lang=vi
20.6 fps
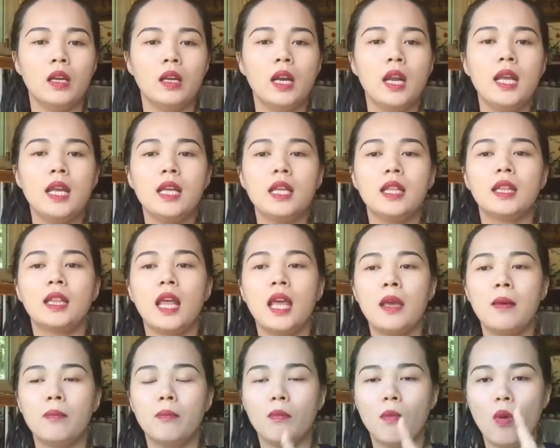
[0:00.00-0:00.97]
đi
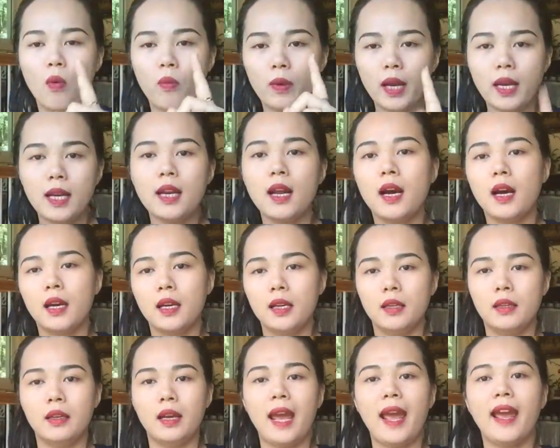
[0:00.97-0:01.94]
tìm một cái
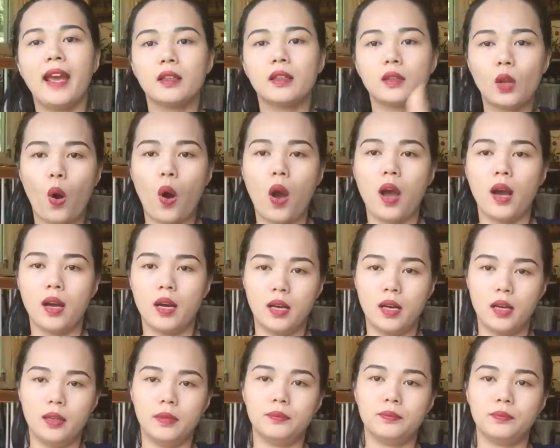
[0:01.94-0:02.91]
nơi an toàn
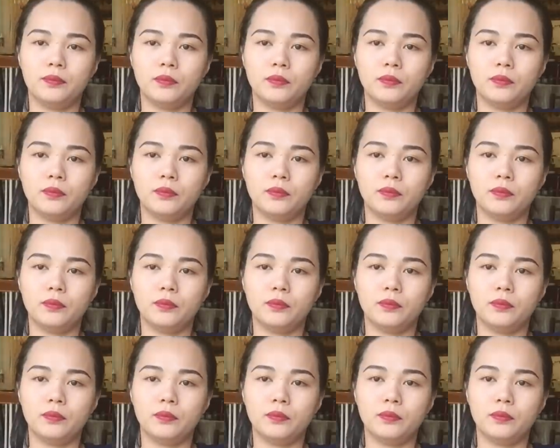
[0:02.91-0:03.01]
hơn